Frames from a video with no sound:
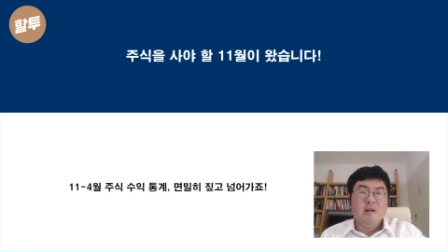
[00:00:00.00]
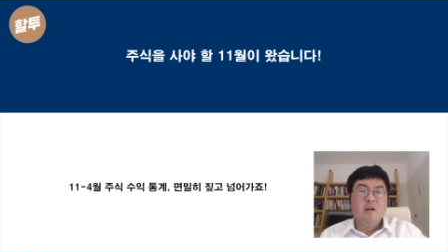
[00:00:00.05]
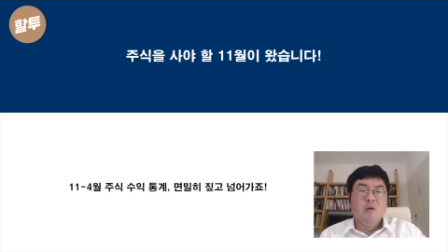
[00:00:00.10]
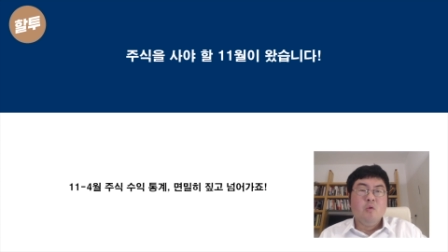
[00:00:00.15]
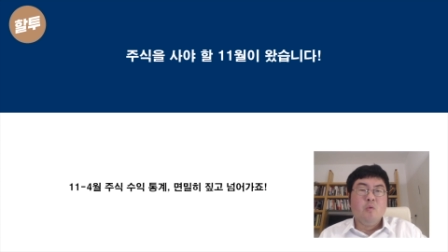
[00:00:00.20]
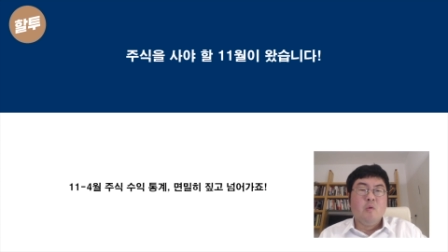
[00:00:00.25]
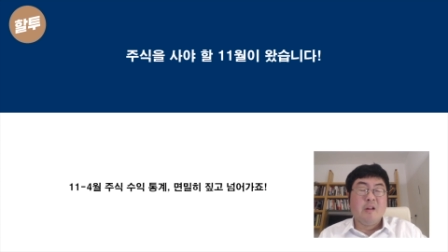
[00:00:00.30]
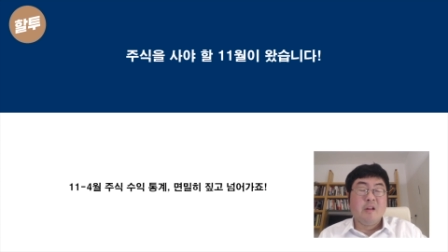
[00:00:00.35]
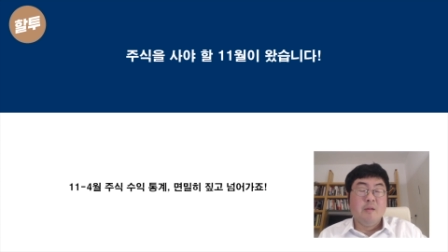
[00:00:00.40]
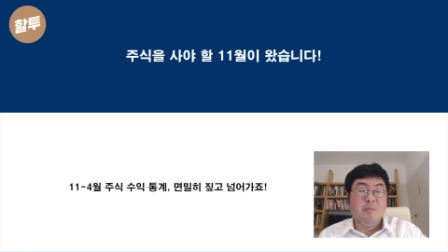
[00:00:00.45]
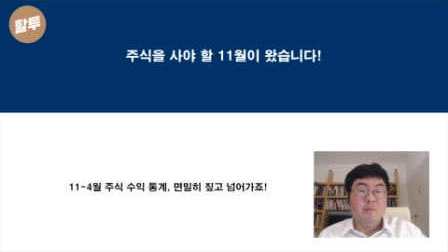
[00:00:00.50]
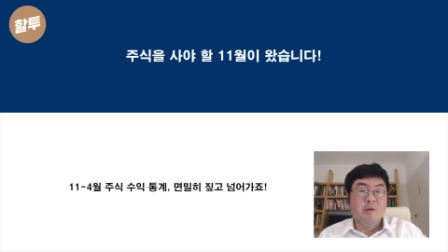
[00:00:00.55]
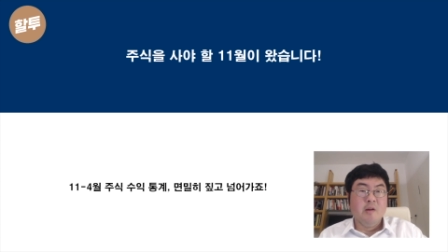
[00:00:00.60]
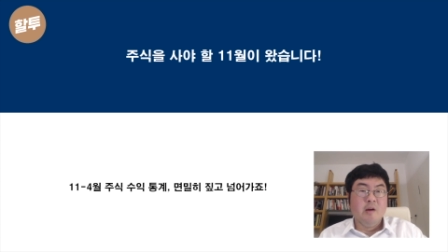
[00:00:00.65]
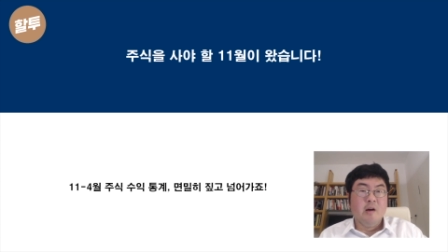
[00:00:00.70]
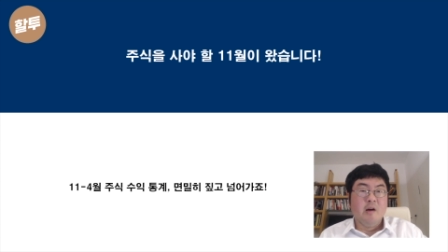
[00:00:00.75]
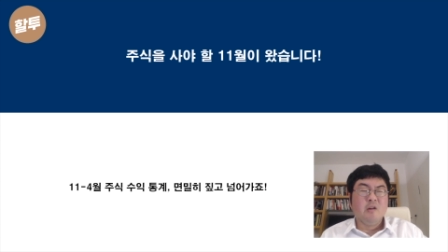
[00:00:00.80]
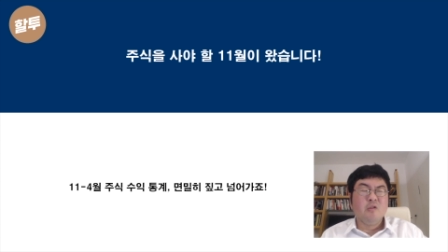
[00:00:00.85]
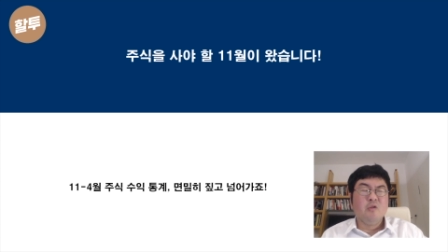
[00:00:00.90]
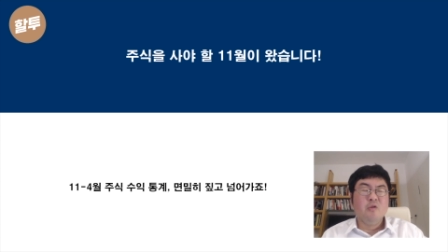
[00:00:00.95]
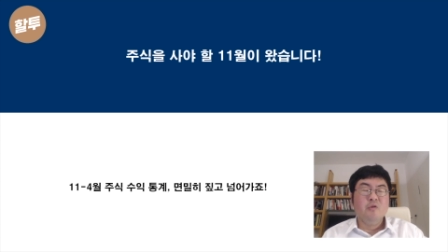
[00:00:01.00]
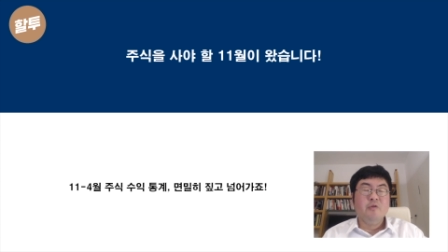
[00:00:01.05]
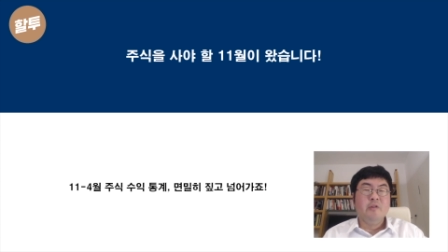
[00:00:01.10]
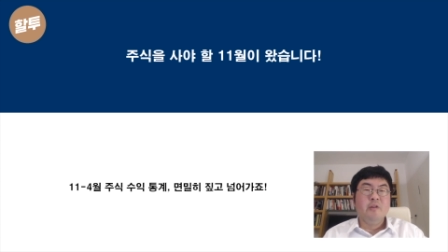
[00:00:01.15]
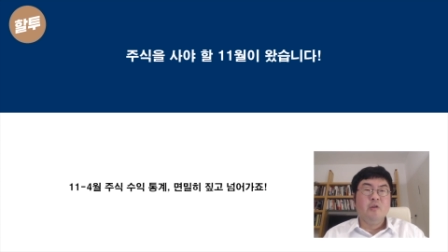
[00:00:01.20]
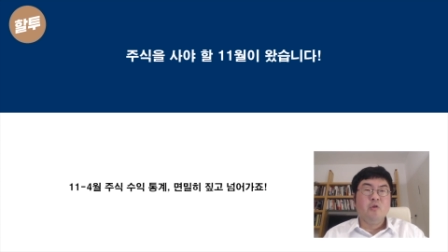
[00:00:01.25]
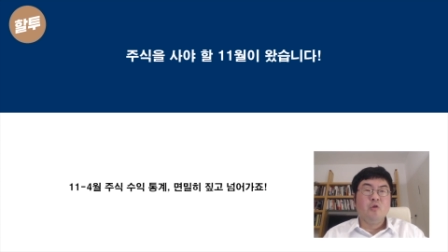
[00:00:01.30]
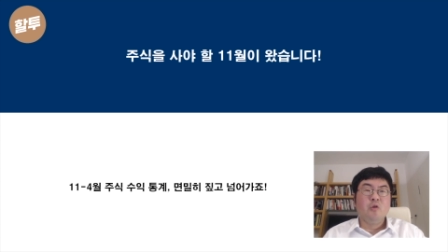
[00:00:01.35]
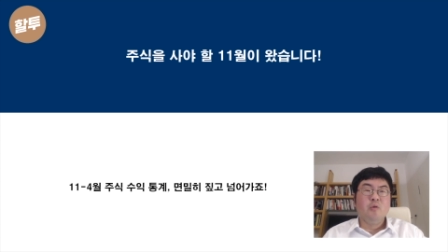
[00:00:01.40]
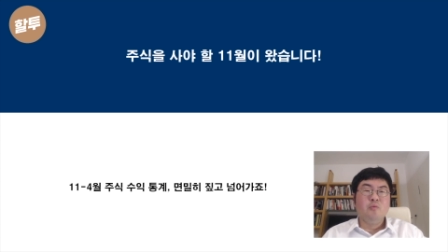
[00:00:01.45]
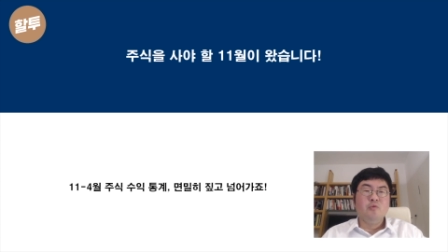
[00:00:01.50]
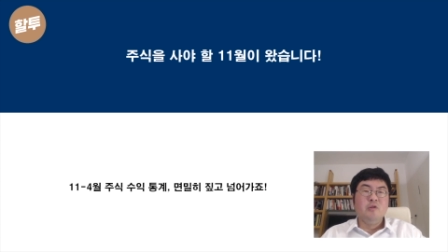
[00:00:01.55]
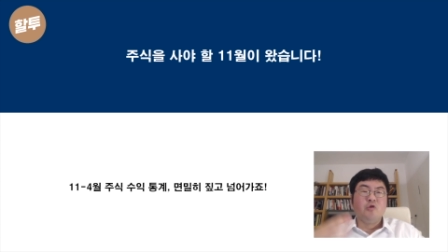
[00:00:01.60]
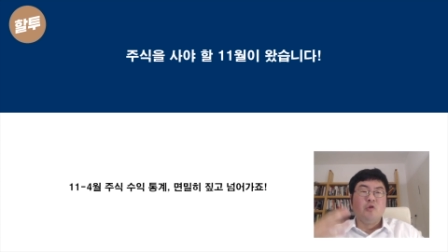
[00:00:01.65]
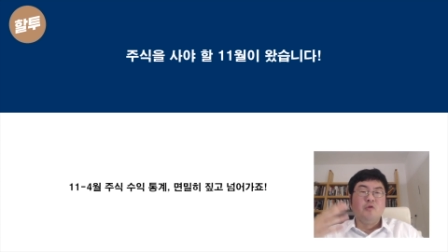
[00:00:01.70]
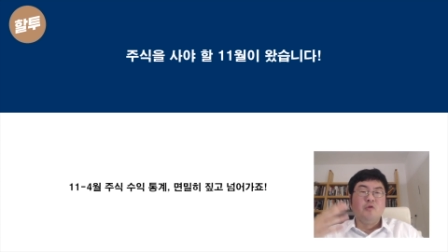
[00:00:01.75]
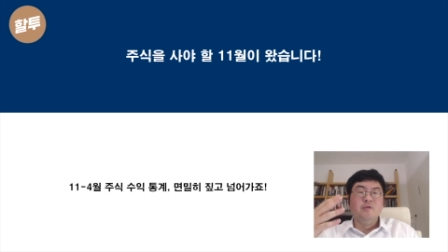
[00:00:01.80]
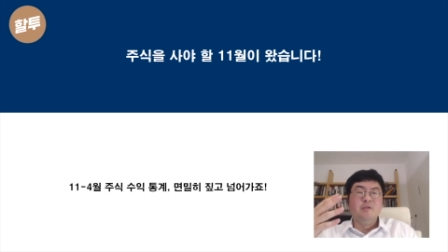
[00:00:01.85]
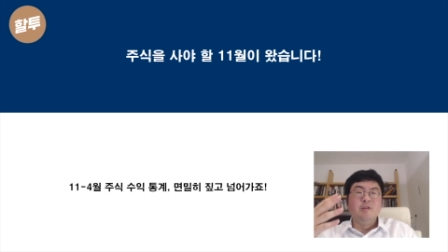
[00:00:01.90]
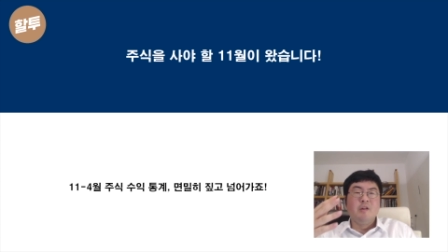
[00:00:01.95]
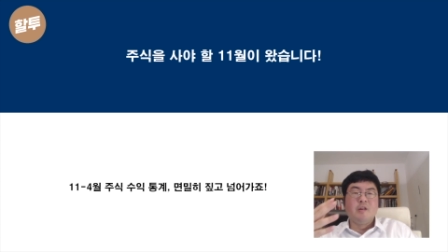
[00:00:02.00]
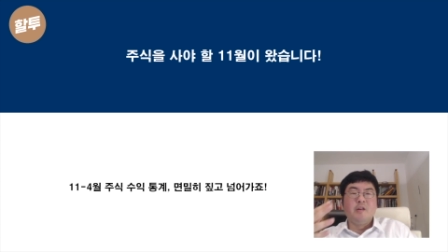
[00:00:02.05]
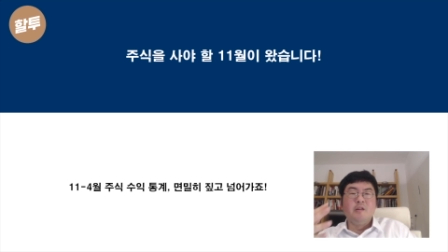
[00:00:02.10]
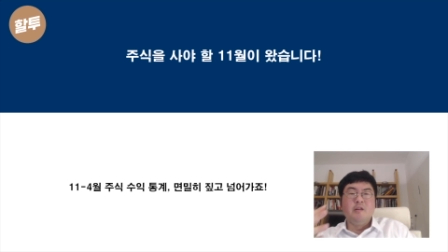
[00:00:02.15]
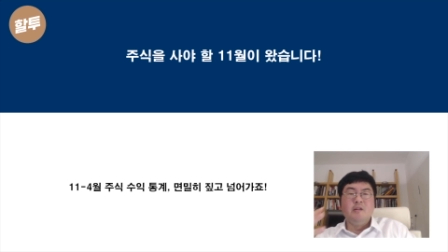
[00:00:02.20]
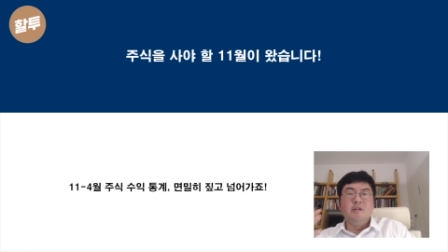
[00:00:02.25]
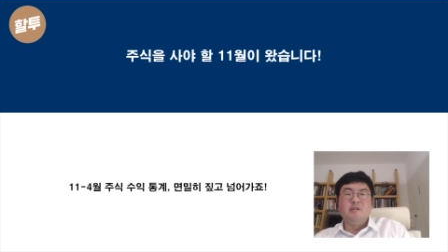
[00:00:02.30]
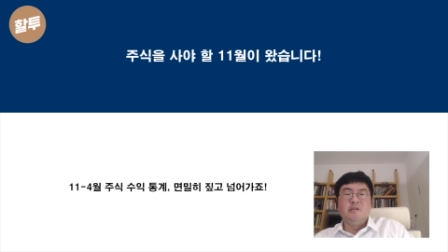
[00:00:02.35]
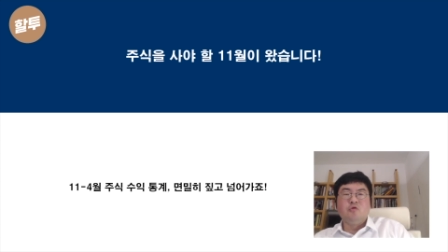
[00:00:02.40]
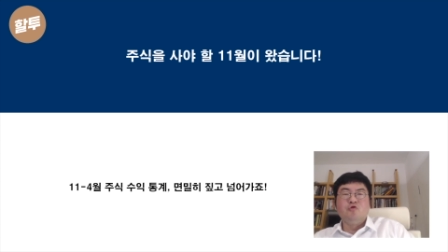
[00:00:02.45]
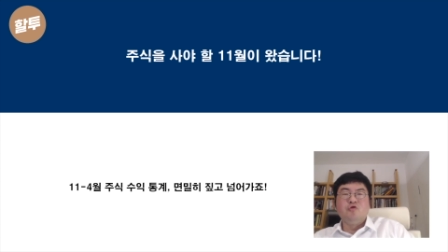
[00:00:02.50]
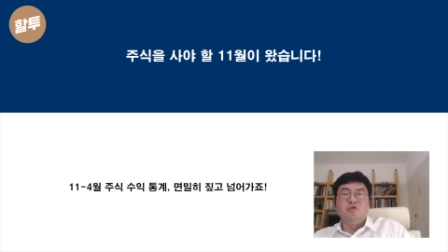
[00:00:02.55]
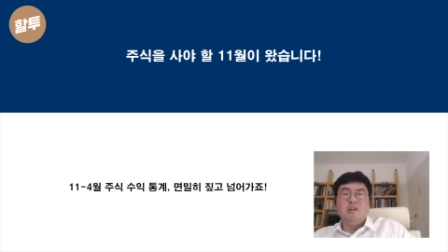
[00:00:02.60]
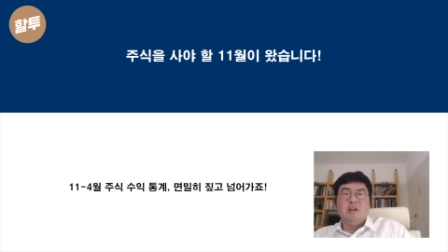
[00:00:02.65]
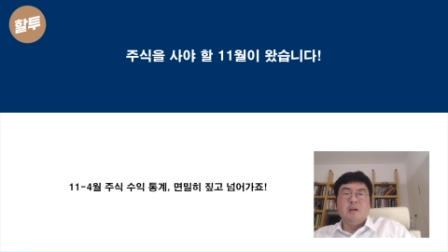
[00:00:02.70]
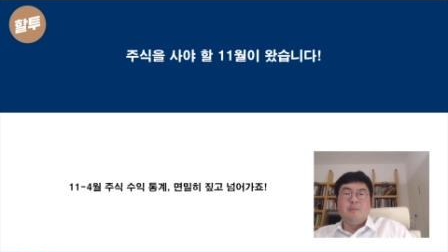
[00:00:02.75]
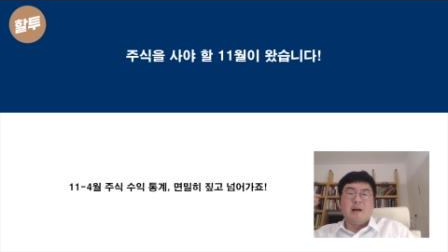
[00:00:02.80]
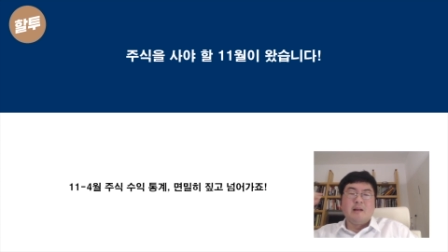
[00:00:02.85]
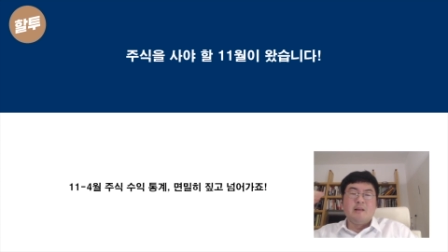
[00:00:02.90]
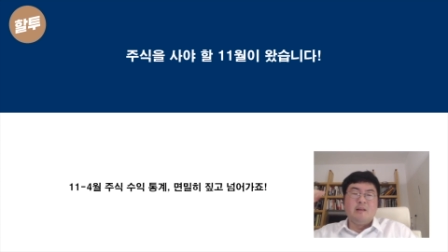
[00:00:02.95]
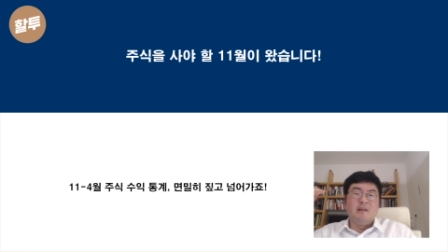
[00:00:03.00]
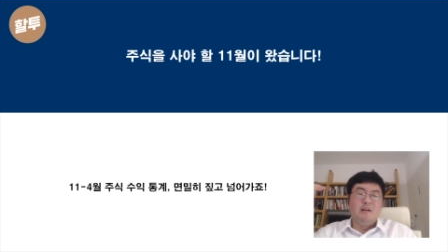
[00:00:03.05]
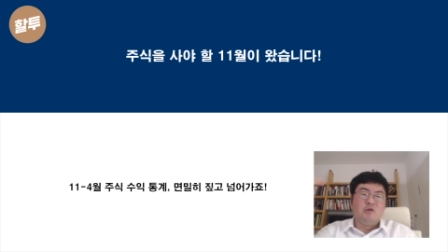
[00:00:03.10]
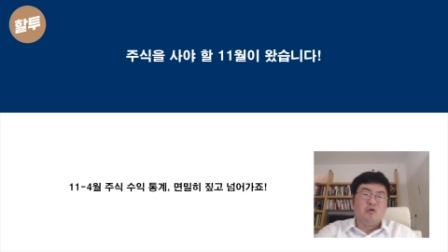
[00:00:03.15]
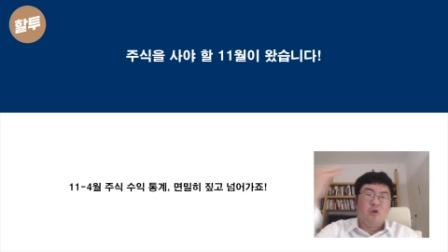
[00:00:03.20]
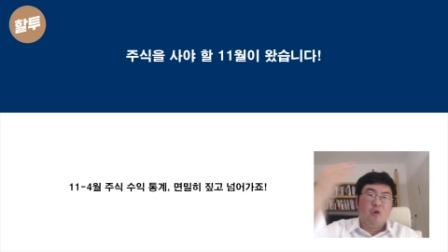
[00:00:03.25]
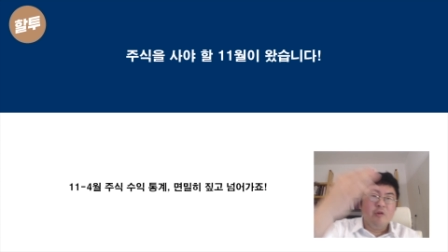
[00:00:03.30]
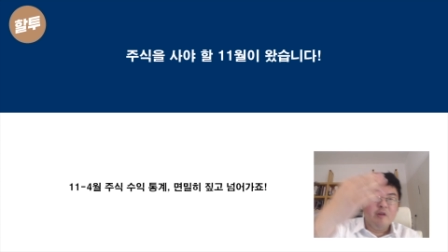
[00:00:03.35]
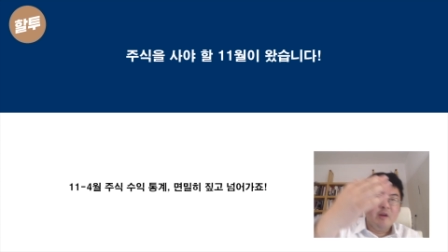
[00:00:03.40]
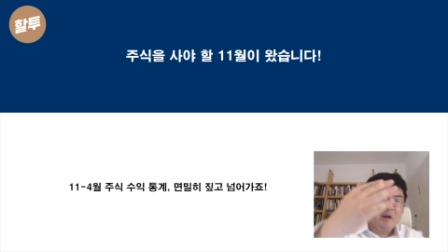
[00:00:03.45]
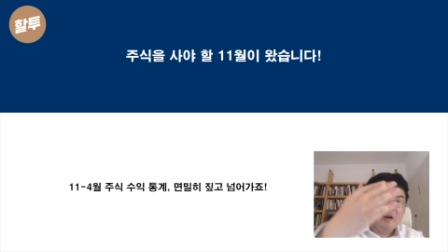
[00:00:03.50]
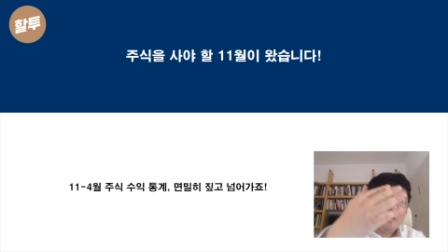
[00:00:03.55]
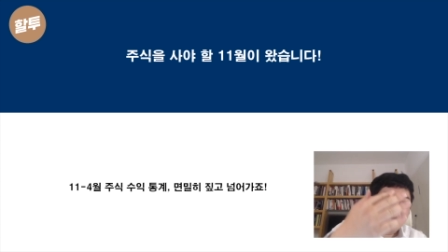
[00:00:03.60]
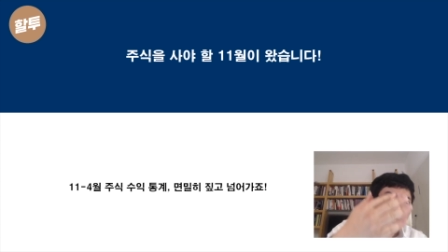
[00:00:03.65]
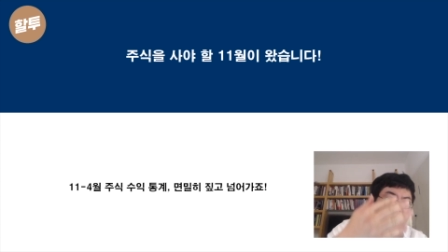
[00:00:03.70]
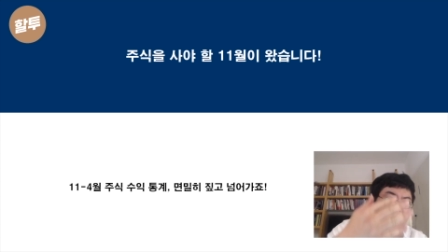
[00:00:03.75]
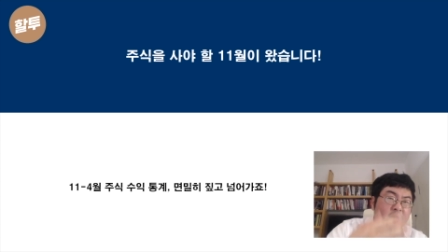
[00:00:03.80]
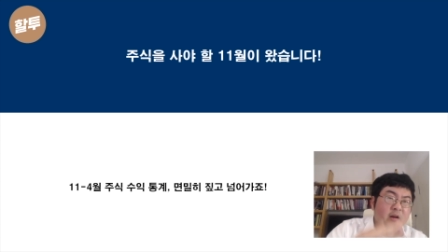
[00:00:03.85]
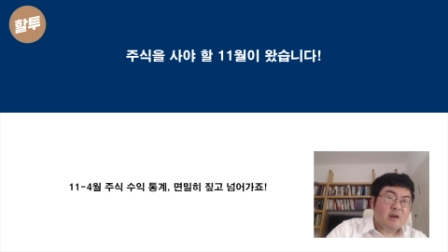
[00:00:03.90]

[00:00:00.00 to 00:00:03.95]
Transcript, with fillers: 왔습니다 그런데 여러분이 전재산을 이제 주식에 받기 전에